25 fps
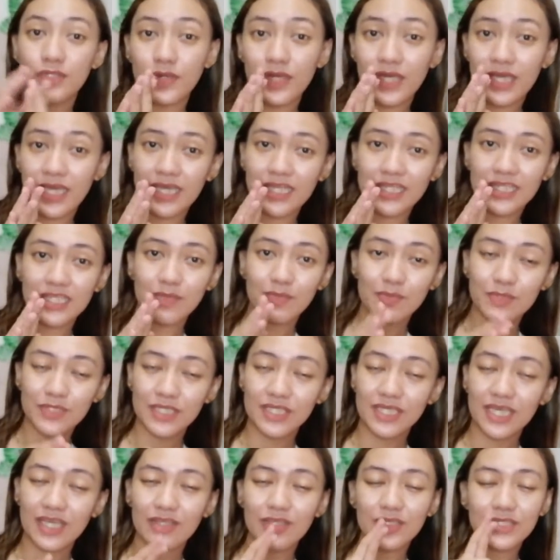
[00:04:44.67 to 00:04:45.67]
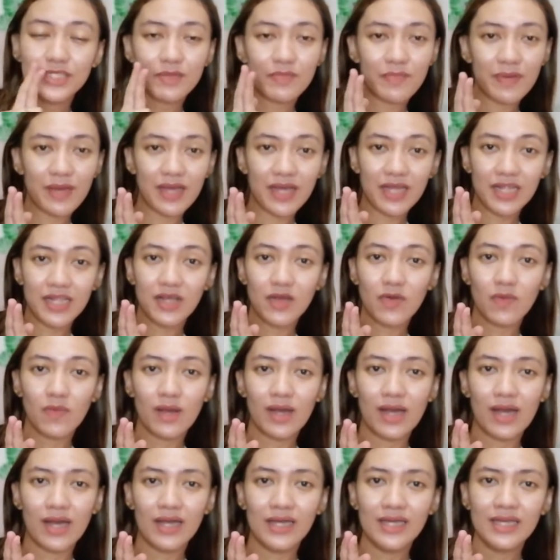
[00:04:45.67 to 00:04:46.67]
So, ayan. Tapos na tayo sa
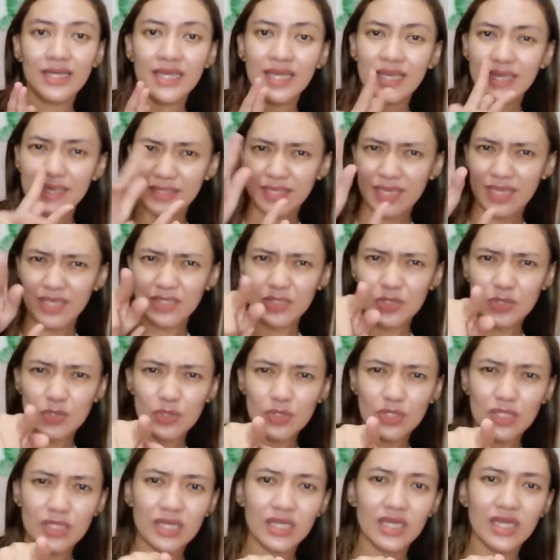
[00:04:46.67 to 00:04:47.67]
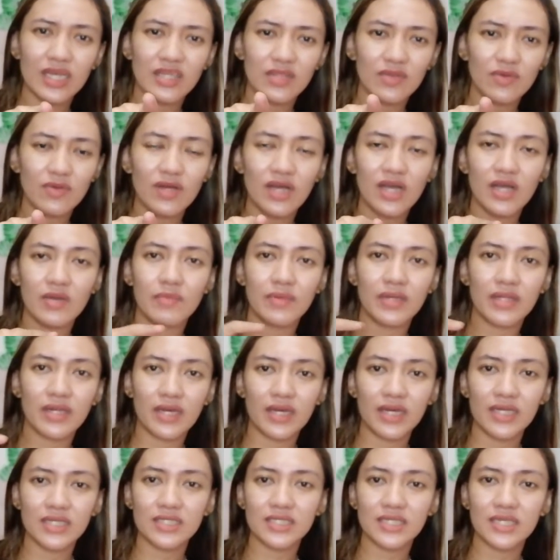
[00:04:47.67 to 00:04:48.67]
pangalawa. Inayos ko yung lagay ng
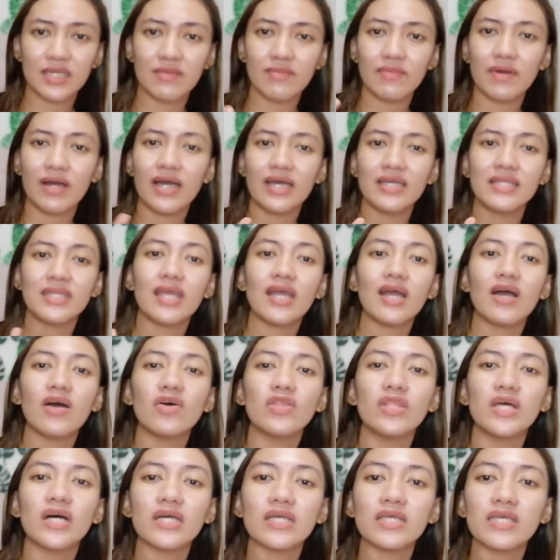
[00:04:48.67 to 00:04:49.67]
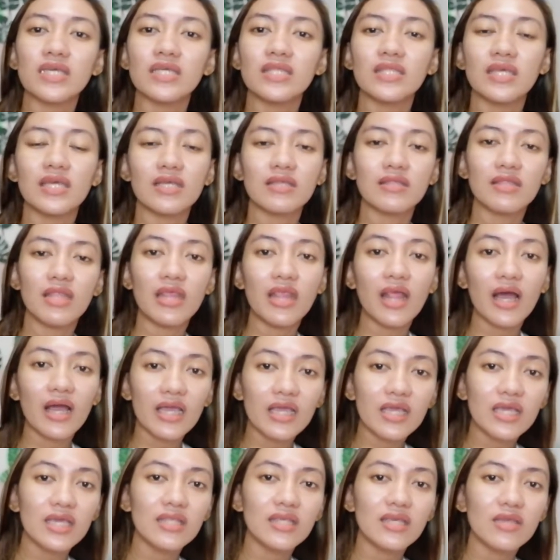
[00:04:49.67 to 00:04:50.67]
camera kasi baka hindi ako nakikinig. Hindi
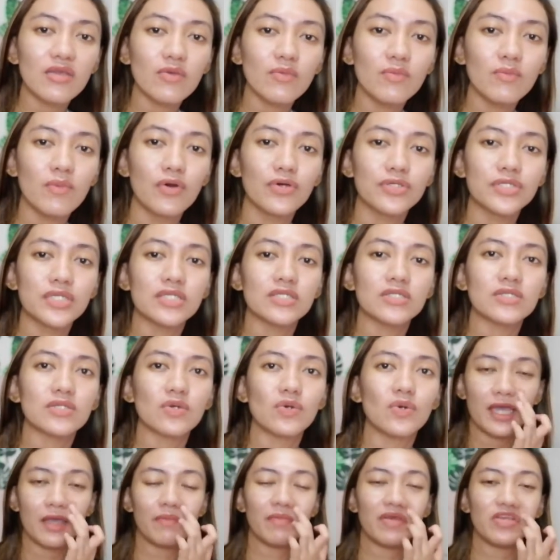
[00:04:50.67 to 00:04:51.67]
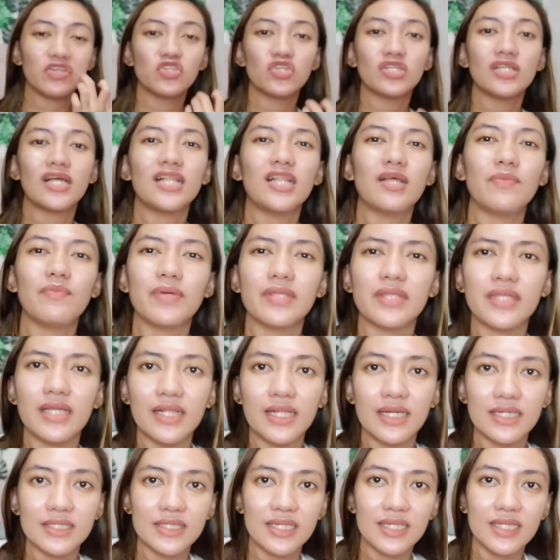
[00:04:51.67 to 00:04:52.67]
nakikinig yung boses. Eh, medyo lalapit na
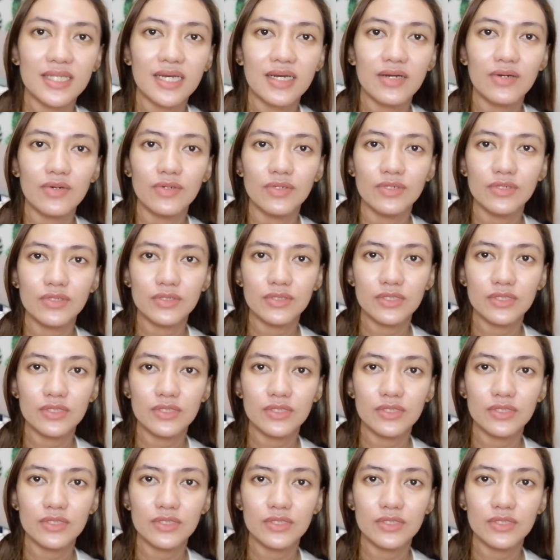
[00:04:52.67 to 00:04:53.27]
lang din ako.